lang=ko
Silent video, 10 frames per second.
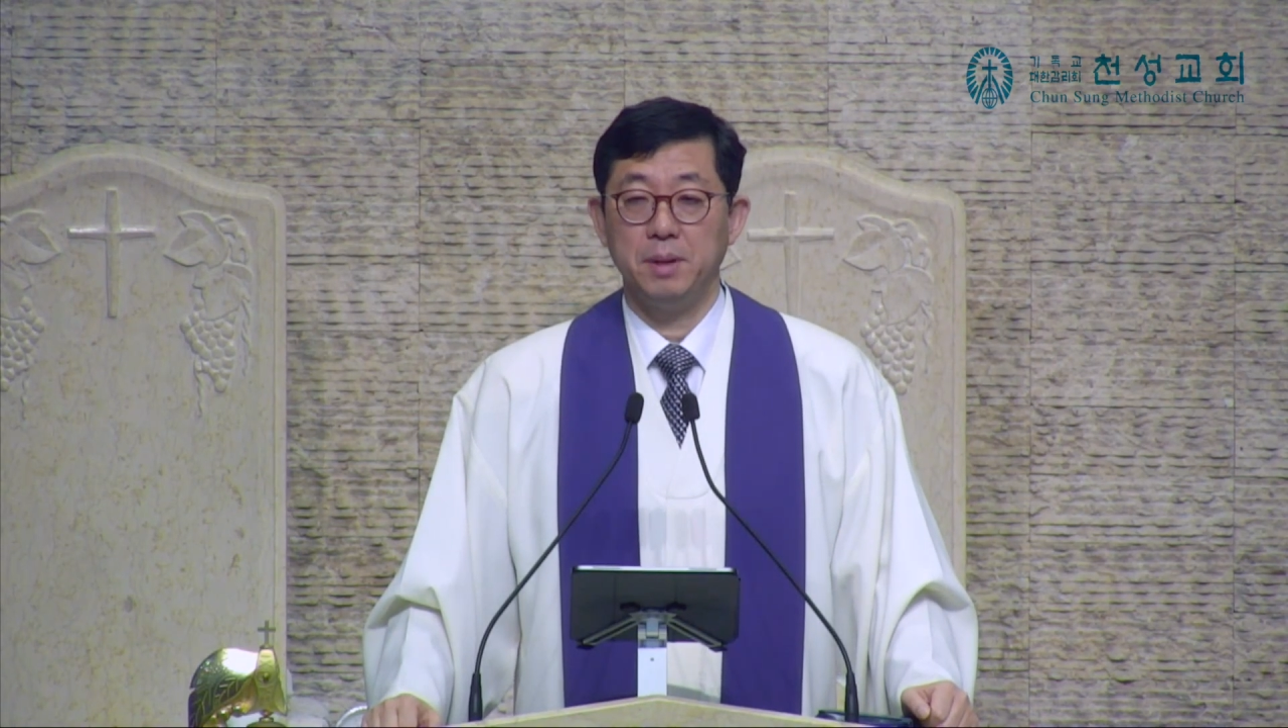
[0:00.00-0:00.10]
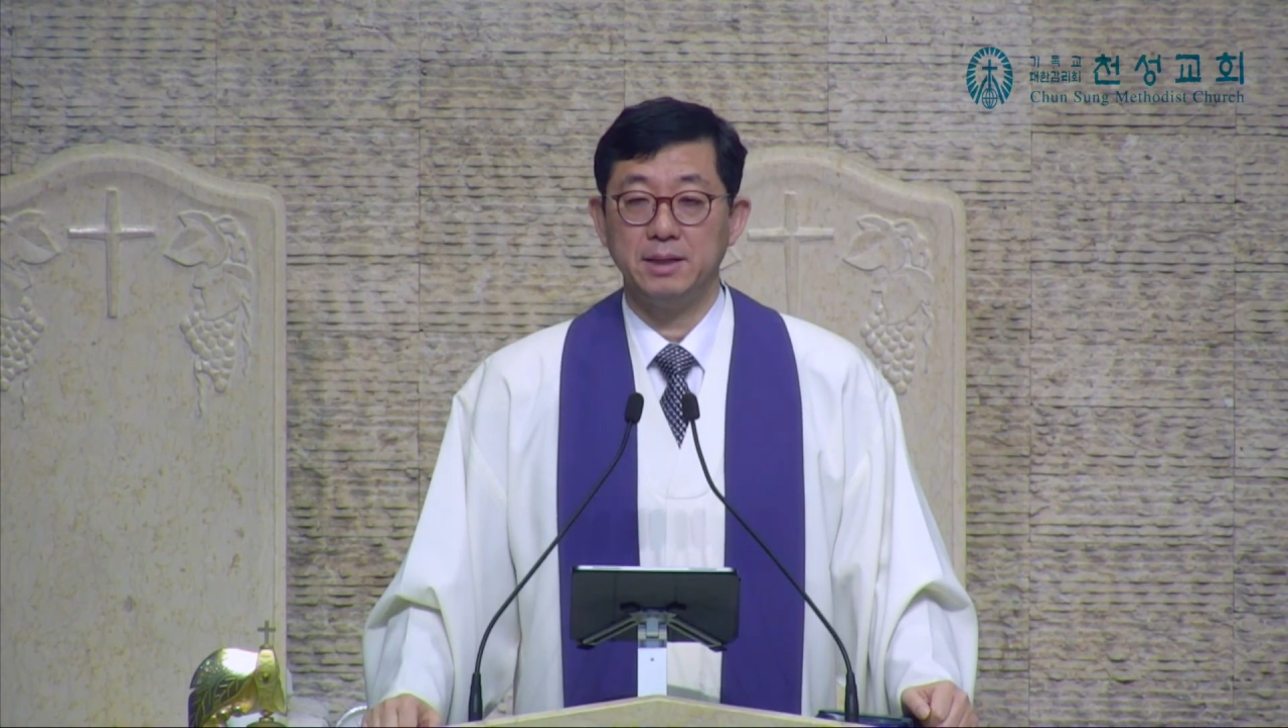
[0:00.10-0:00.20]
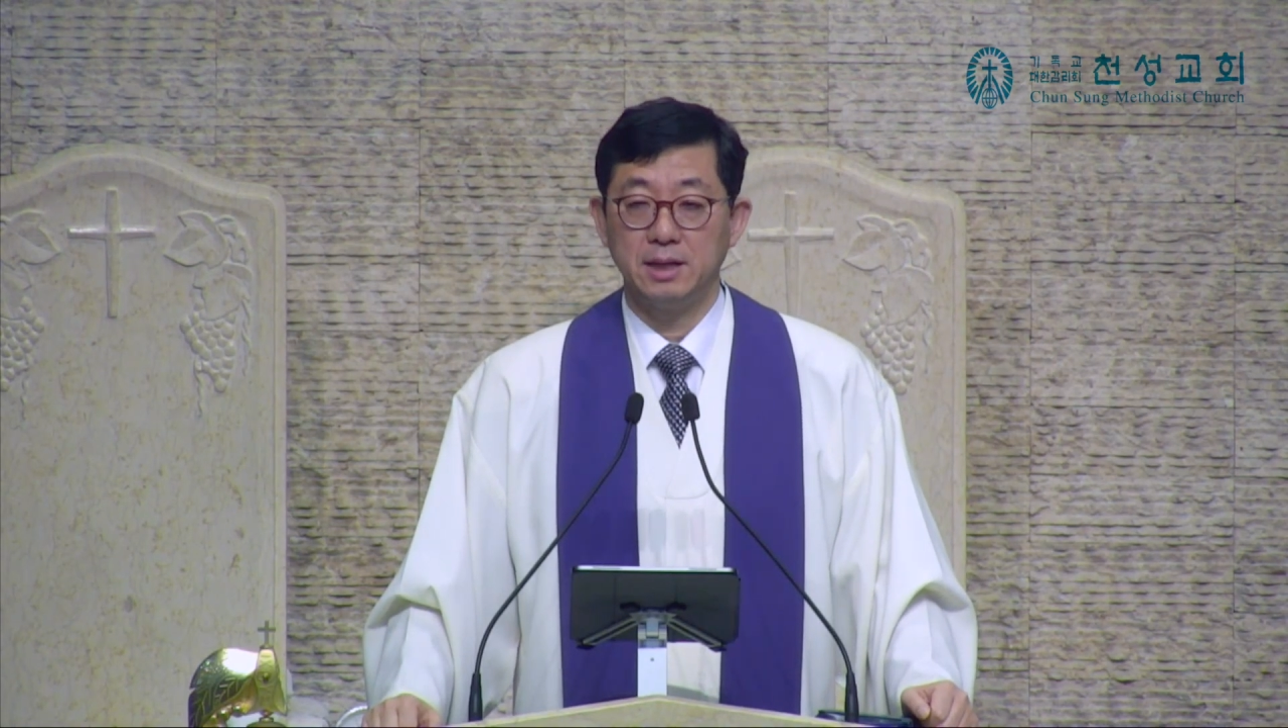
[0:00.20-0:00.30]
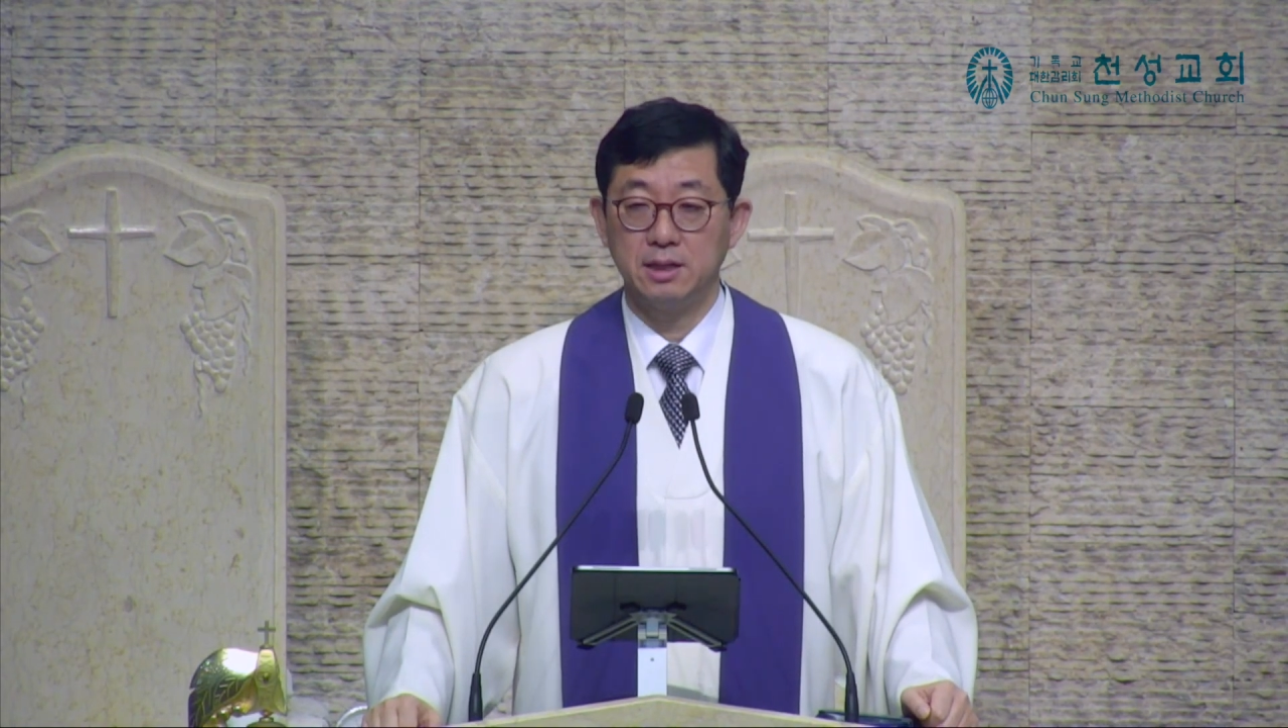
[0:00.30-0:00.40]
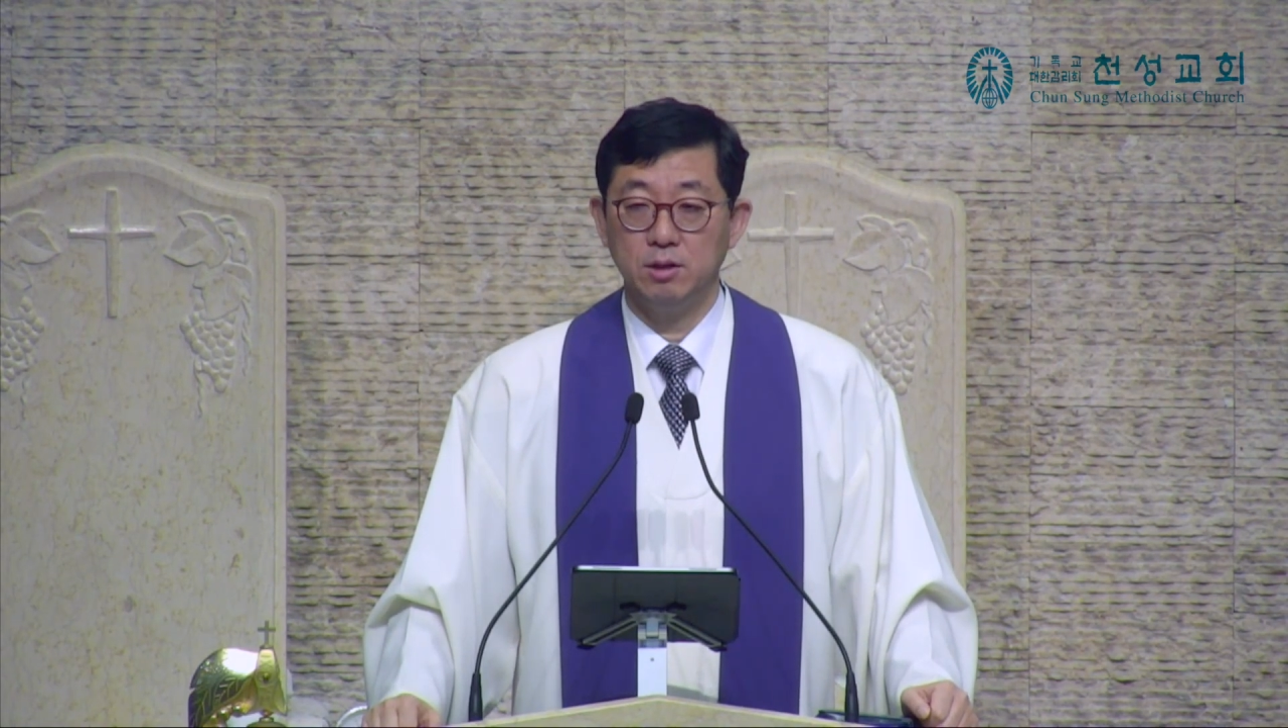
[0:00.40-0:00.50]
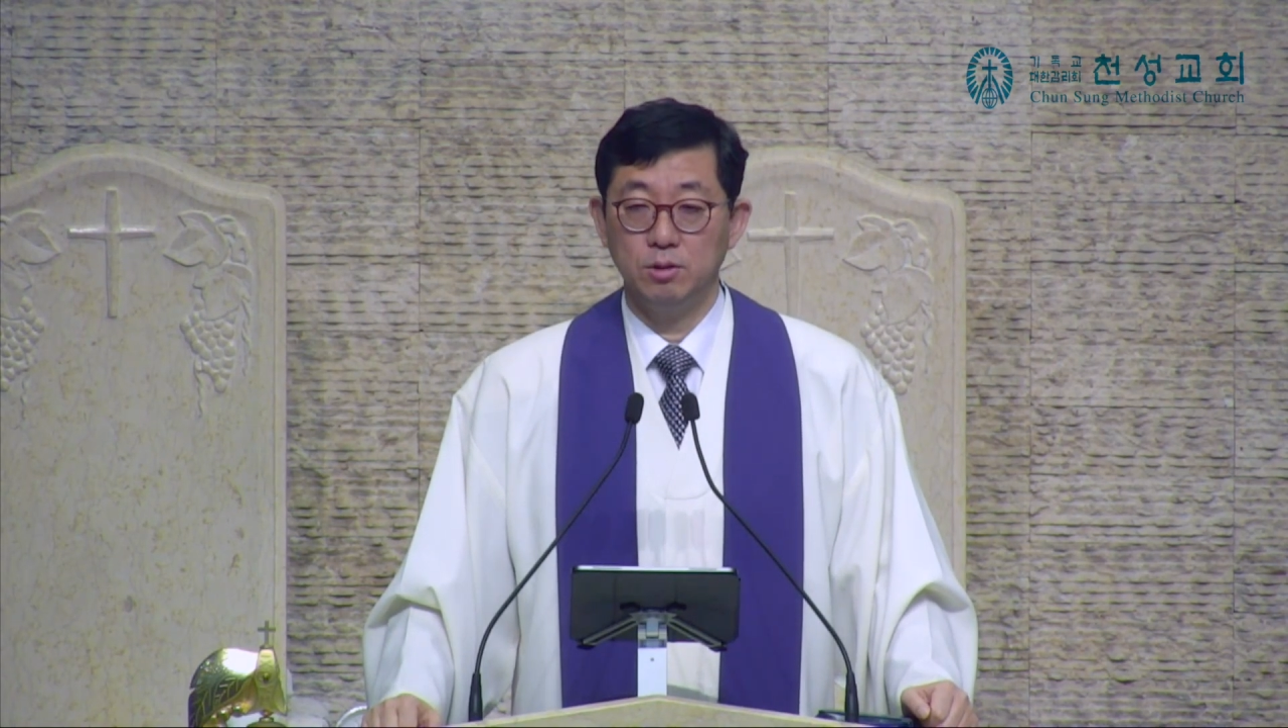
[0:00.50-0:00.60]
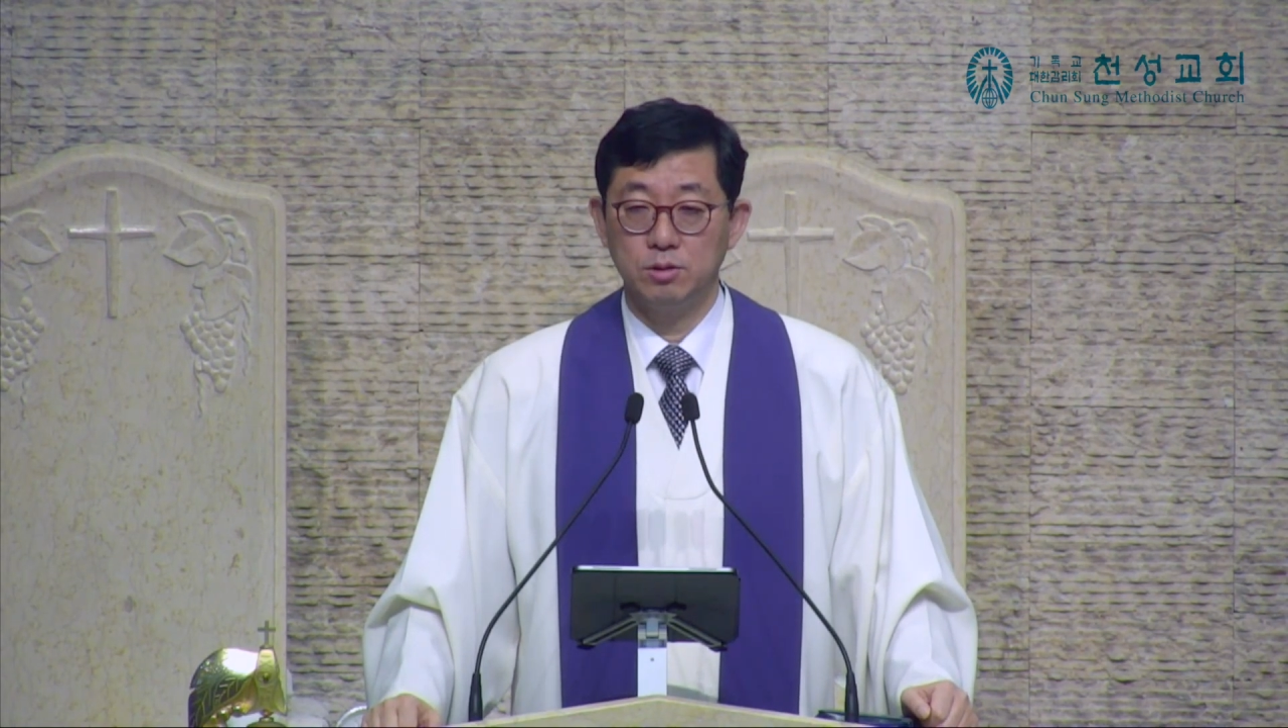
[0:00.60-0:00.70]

바닷길로